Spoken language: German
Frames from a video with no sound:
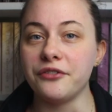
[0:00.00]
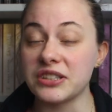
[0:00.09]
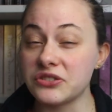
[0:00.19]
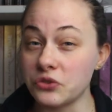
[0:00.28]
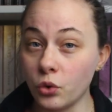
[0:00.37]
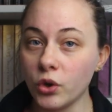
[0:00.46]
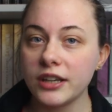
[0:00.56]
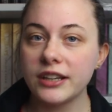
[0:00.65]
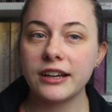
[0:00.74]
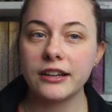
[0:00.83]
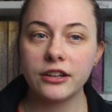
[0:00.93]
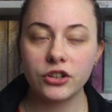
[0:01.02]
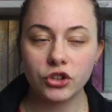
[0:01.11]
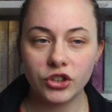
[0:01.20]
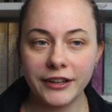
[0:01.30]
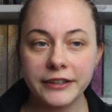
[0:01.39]
etwas ruhigere
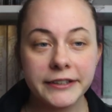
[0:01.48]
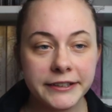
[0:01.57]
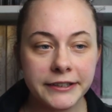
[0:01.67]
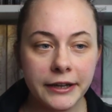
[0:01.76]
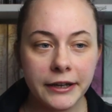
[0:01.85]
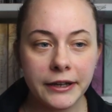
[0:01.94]
Geschichte.